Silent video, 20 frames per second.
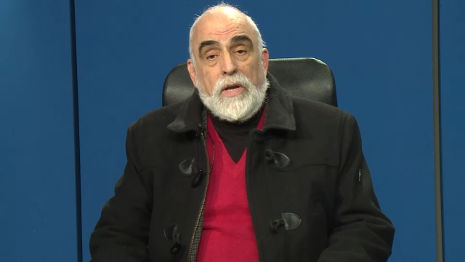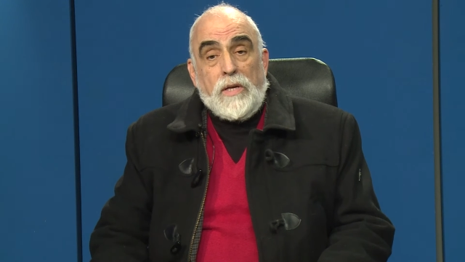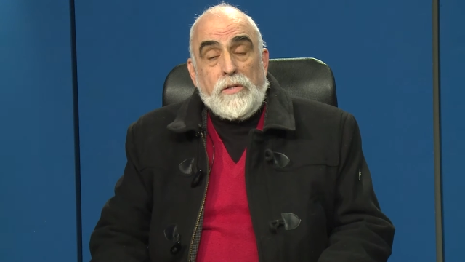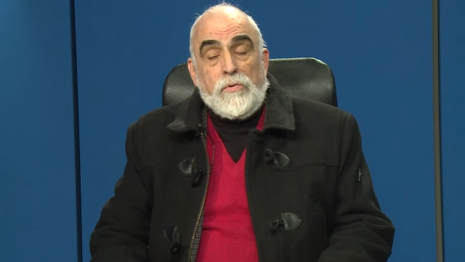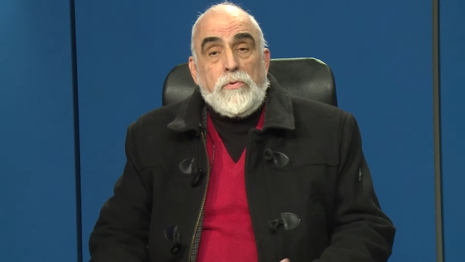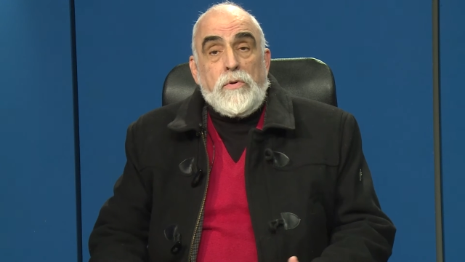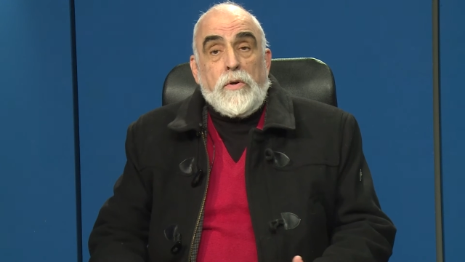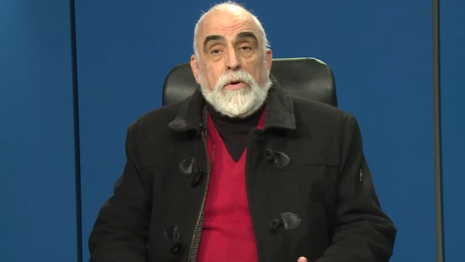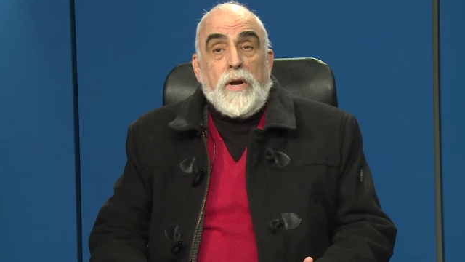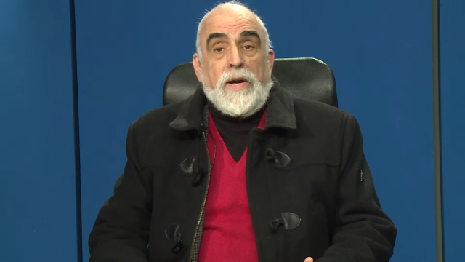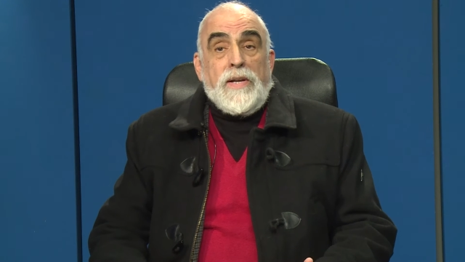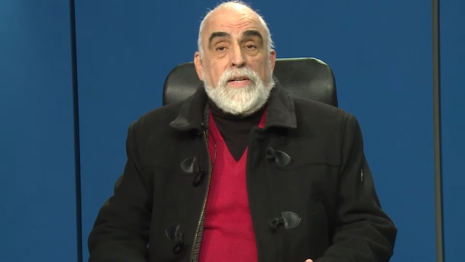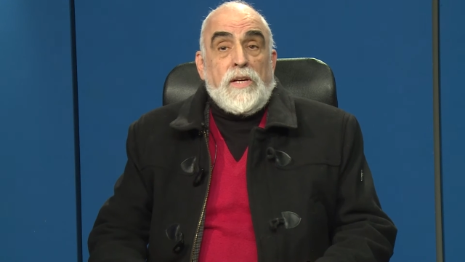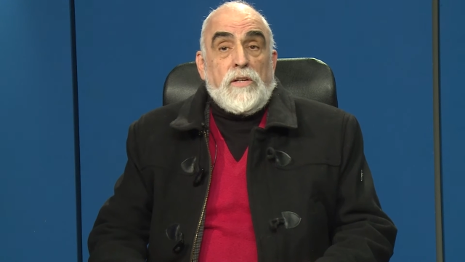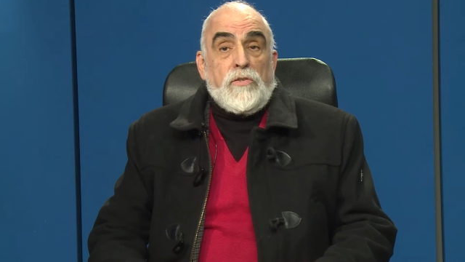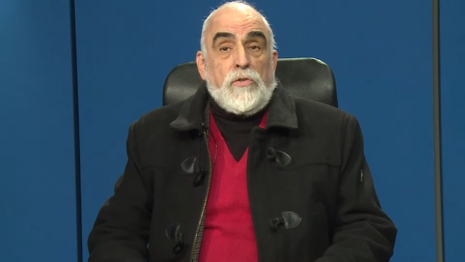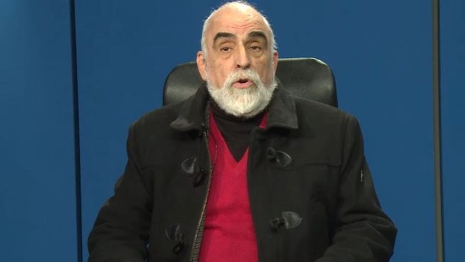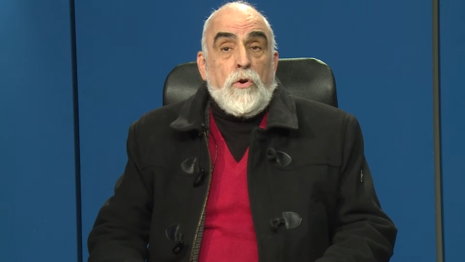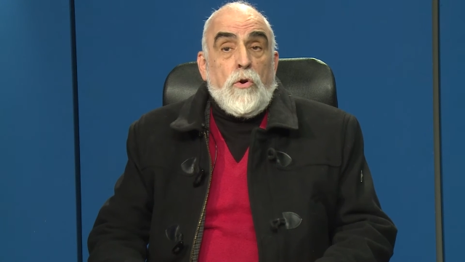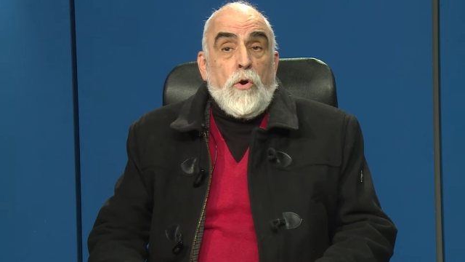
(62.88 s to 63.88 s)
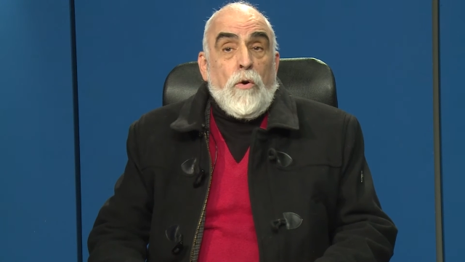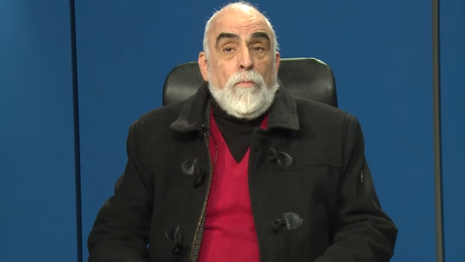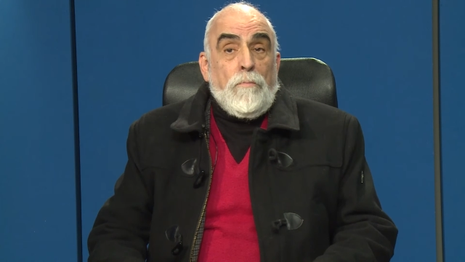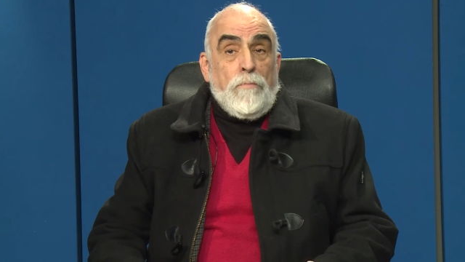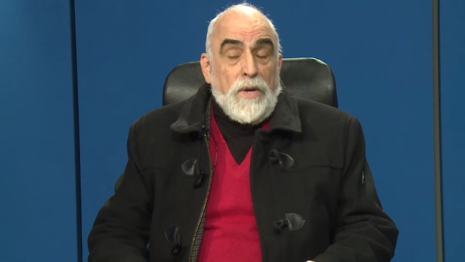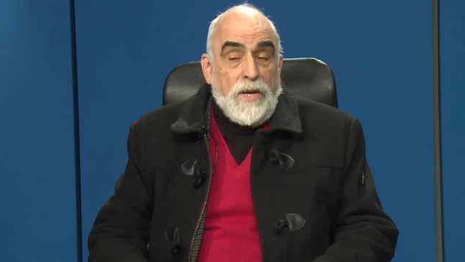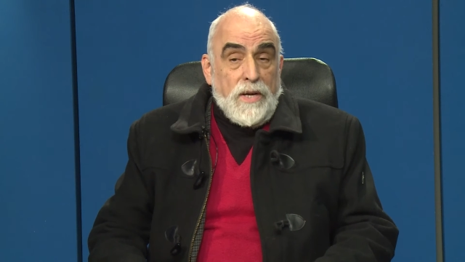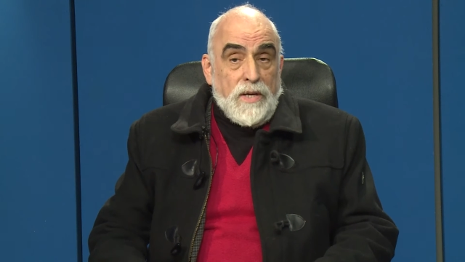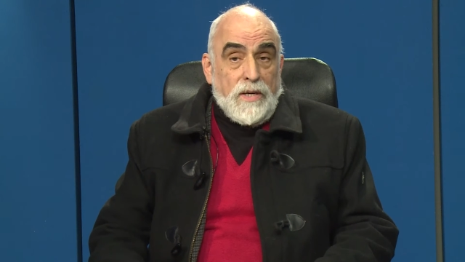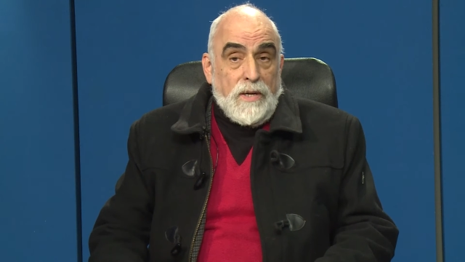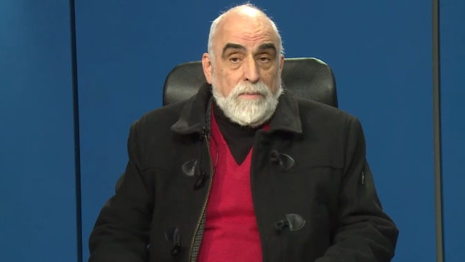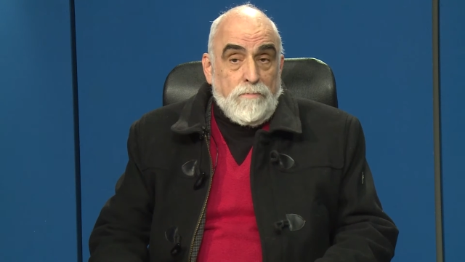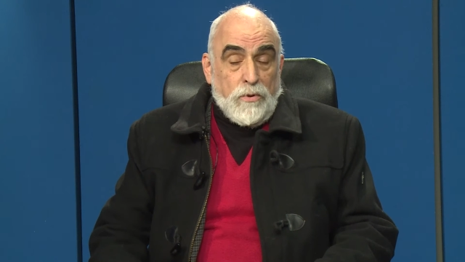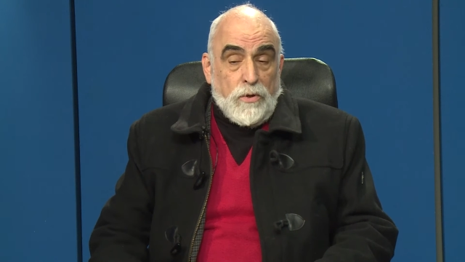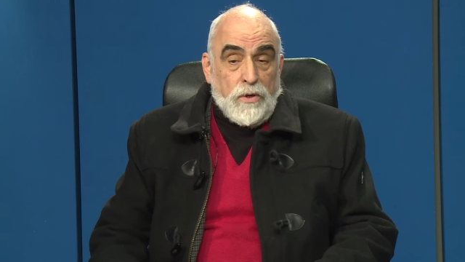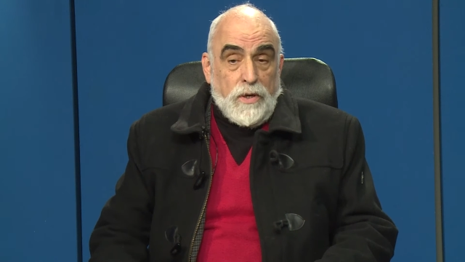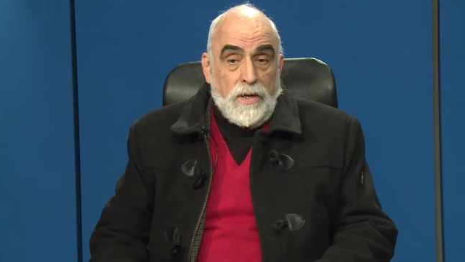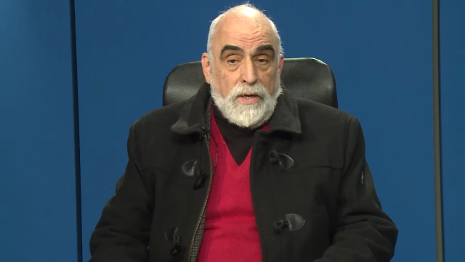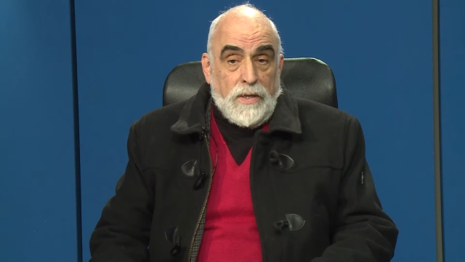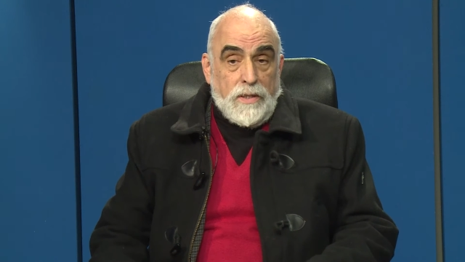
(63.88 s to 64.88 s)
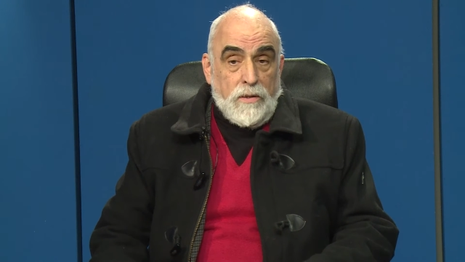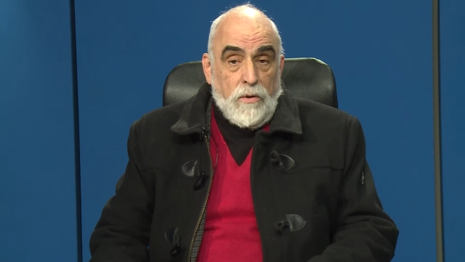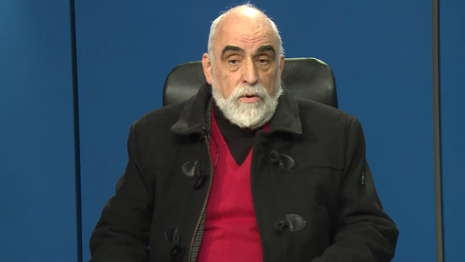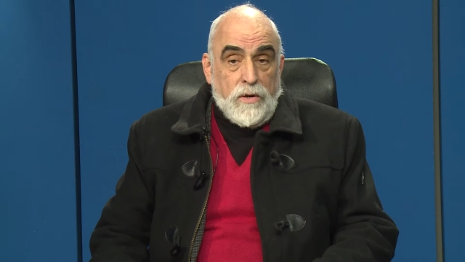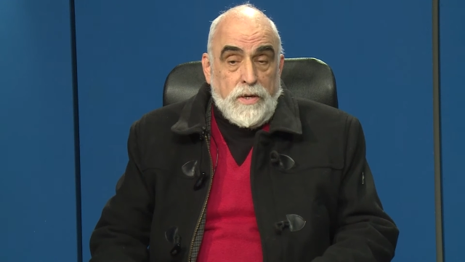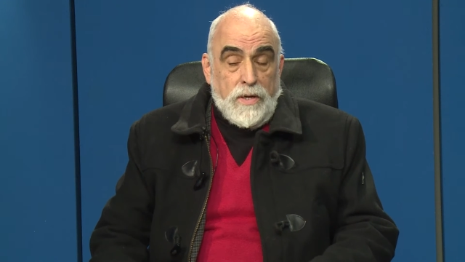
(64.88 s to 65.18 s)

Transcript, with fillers: que es una organización compleja, porque el Estado